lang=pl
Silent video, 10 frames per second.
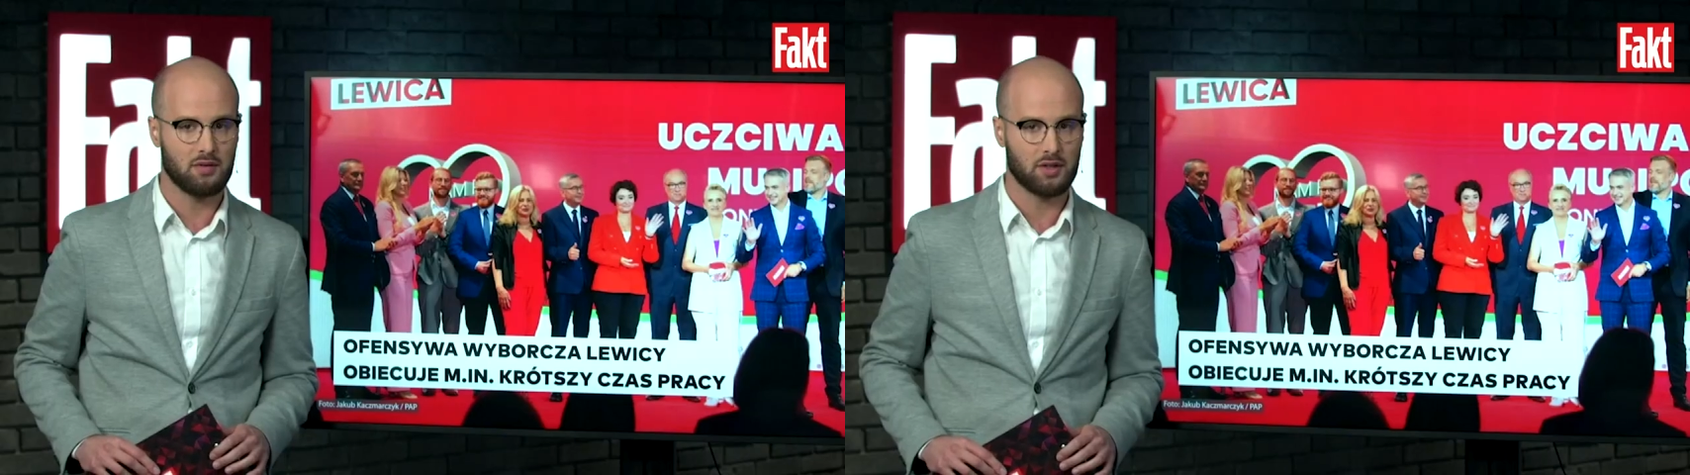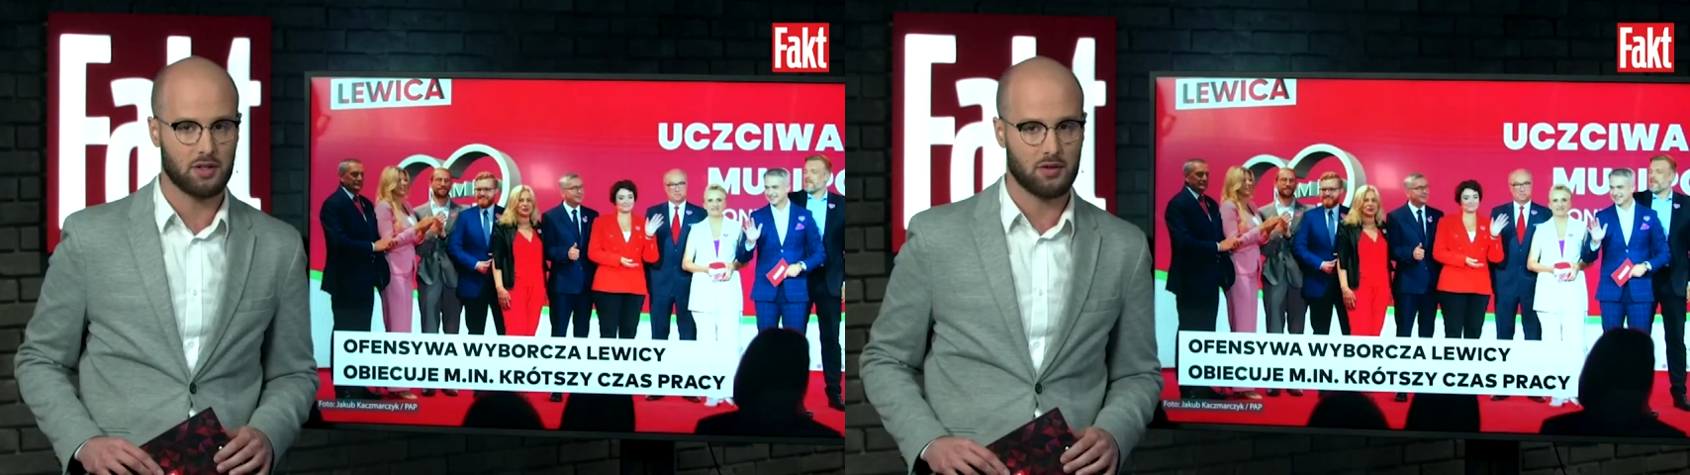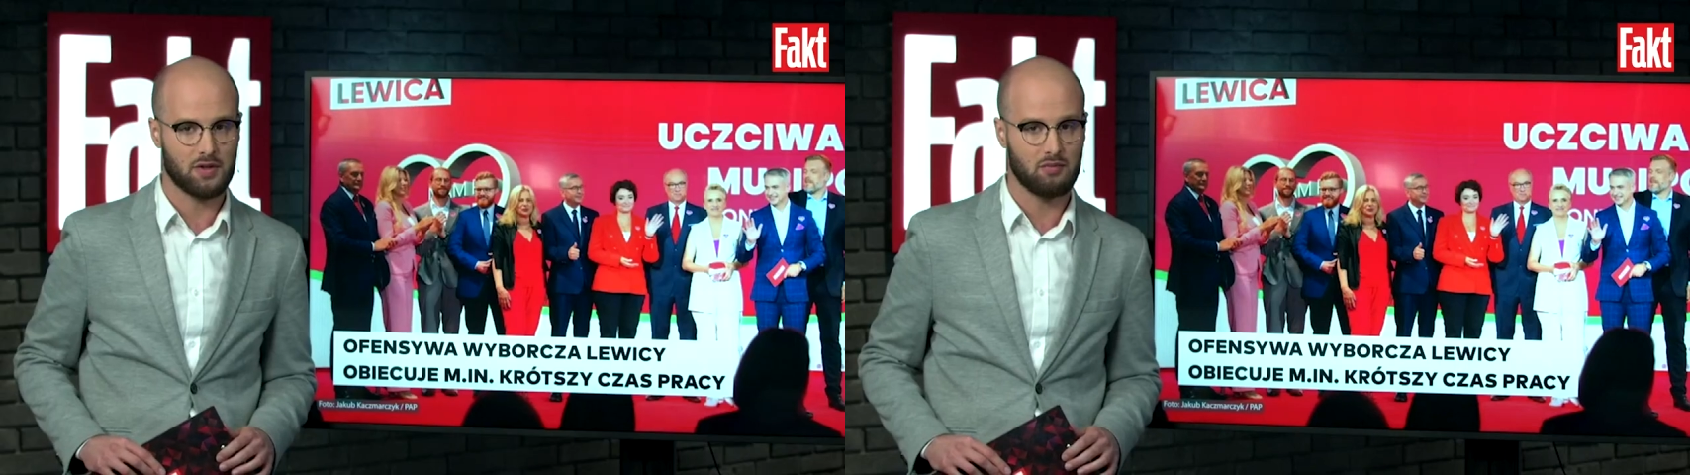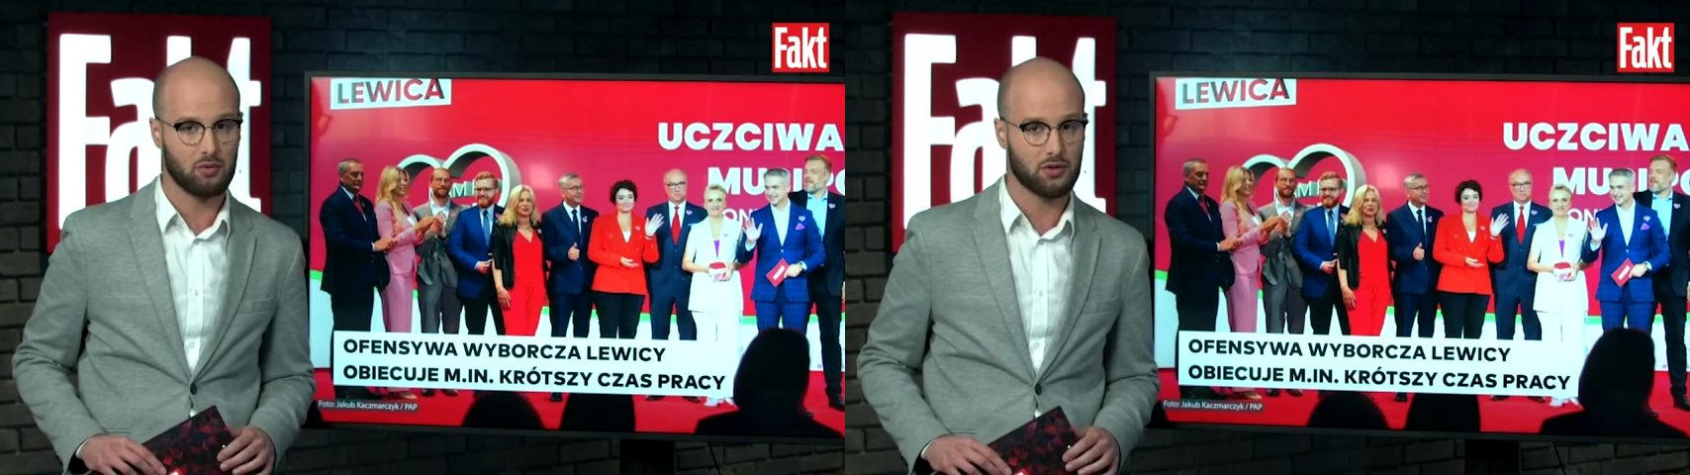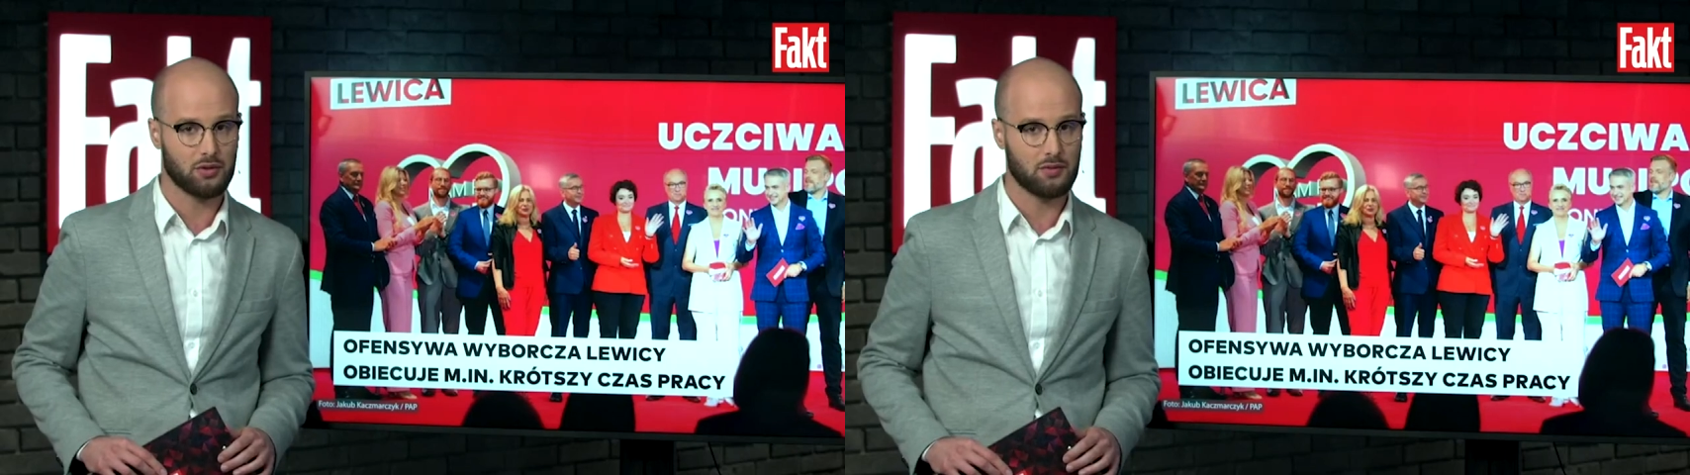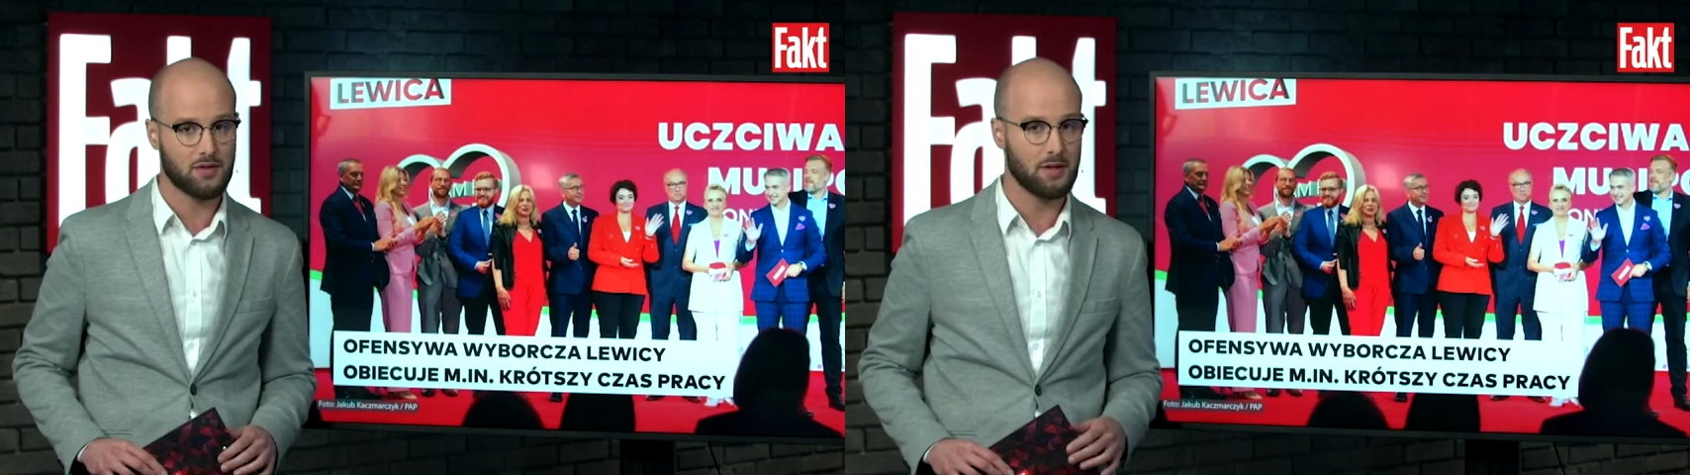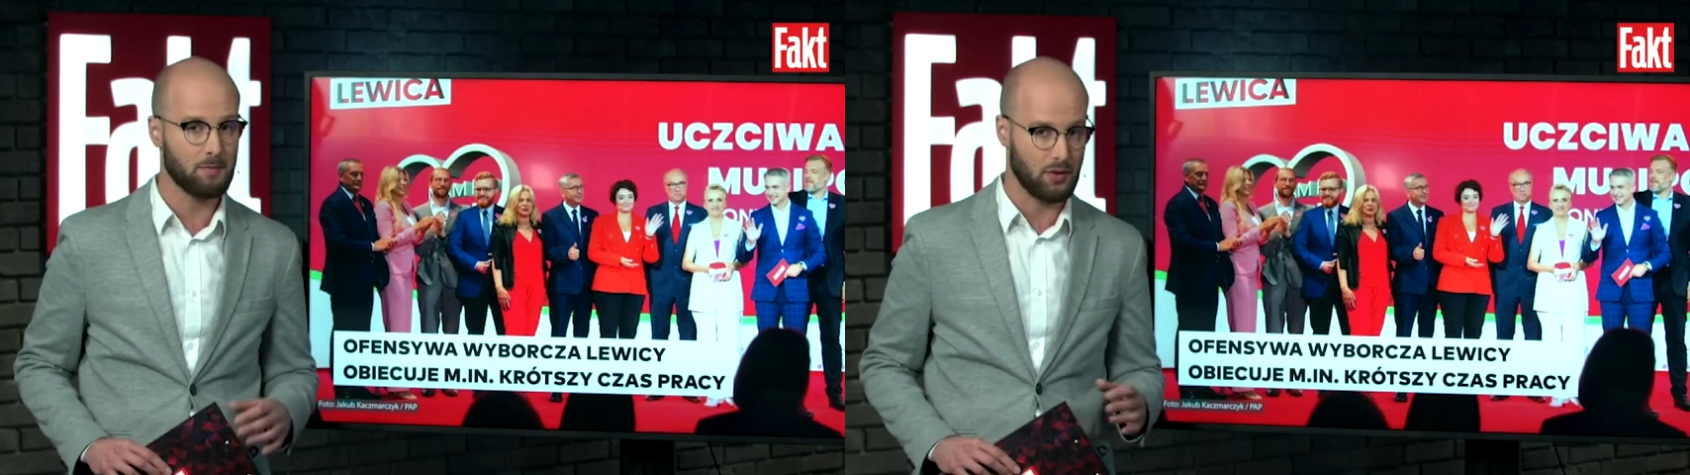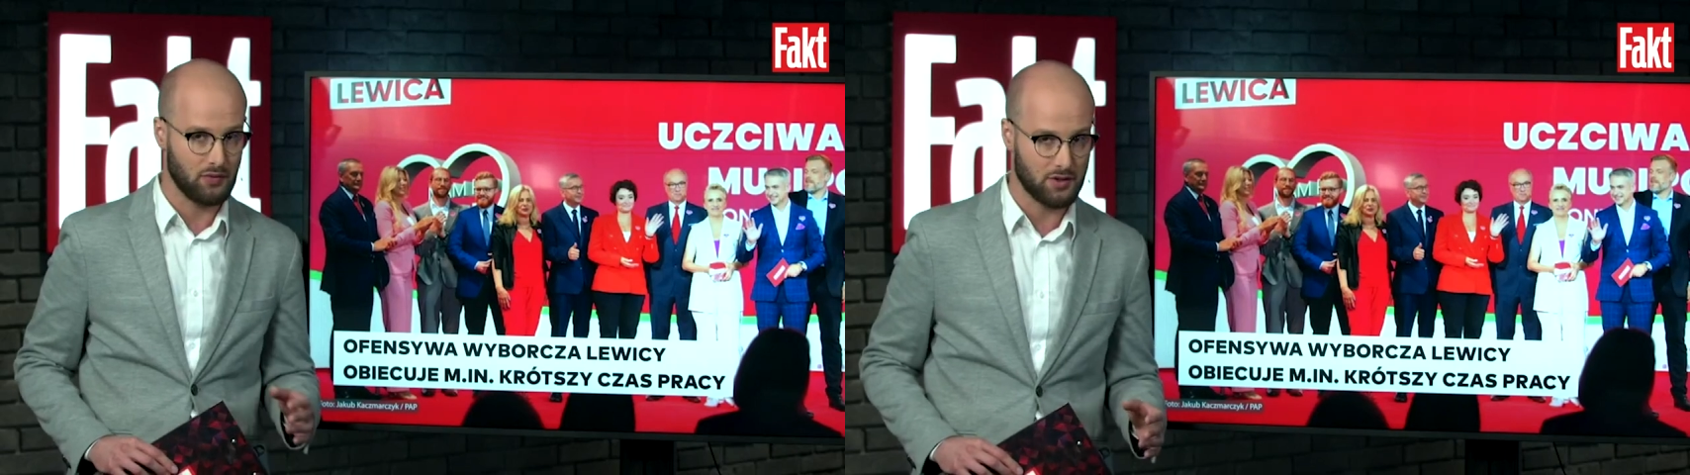wynagrodzeń w budżetówce
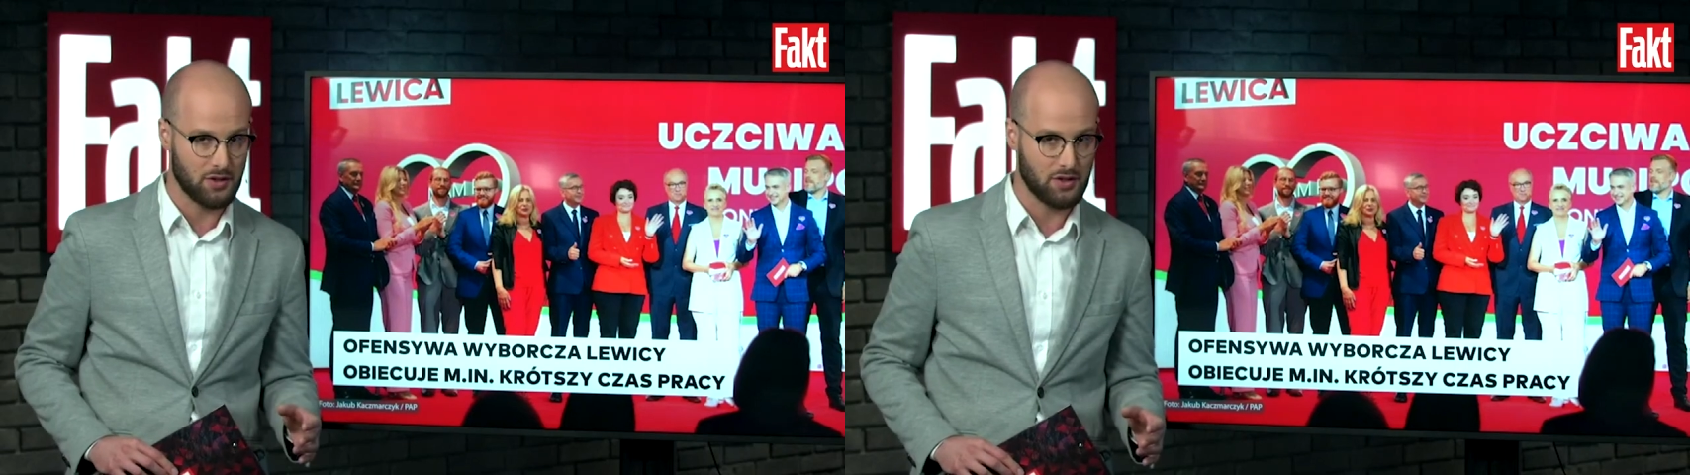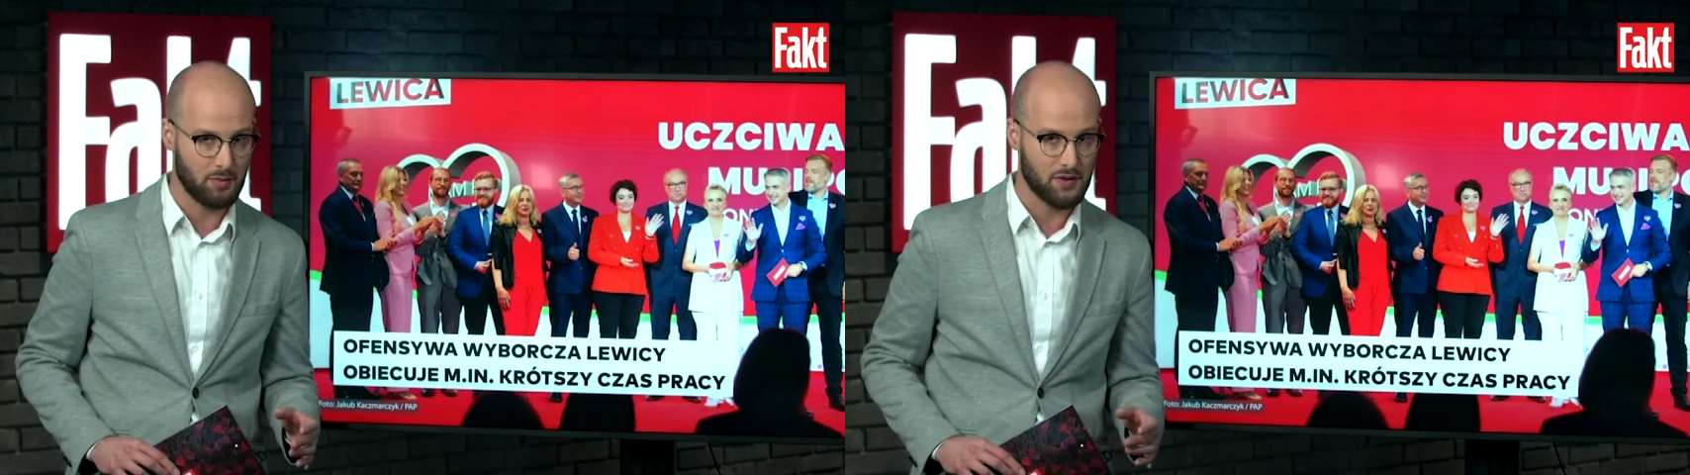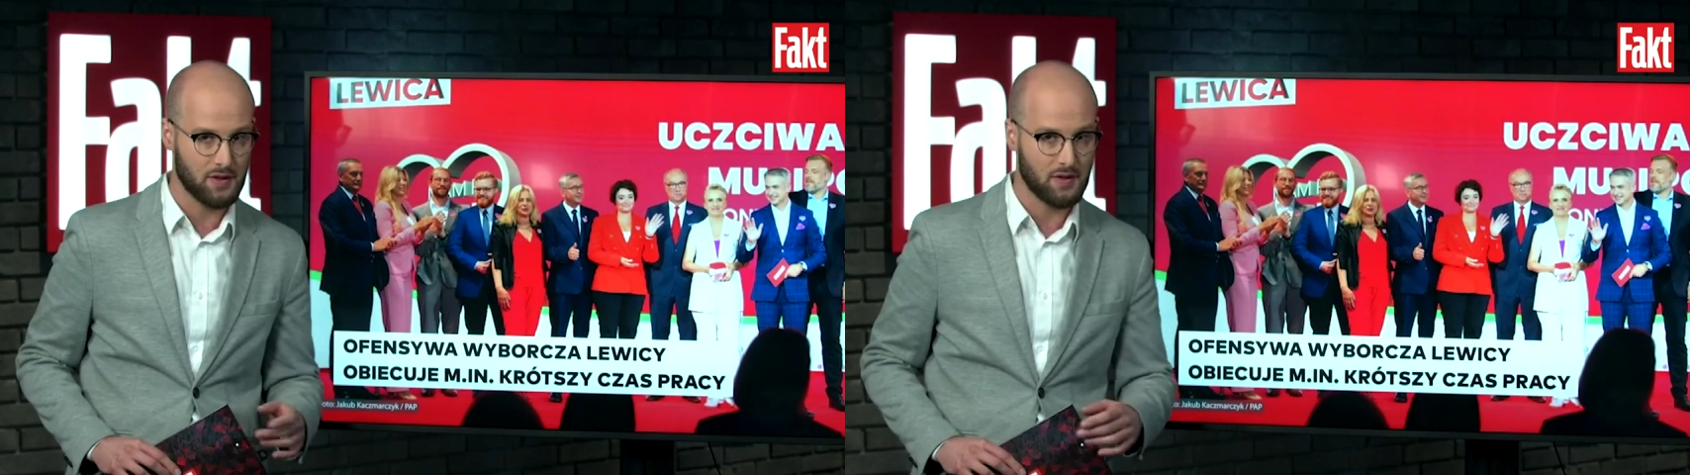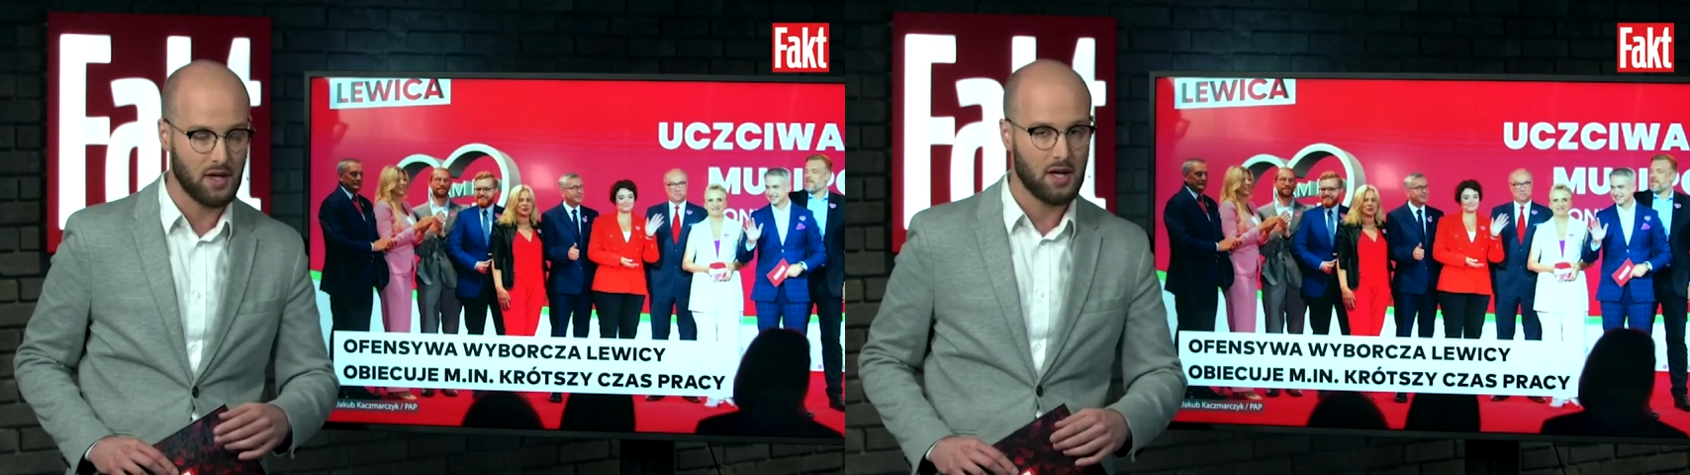o 20%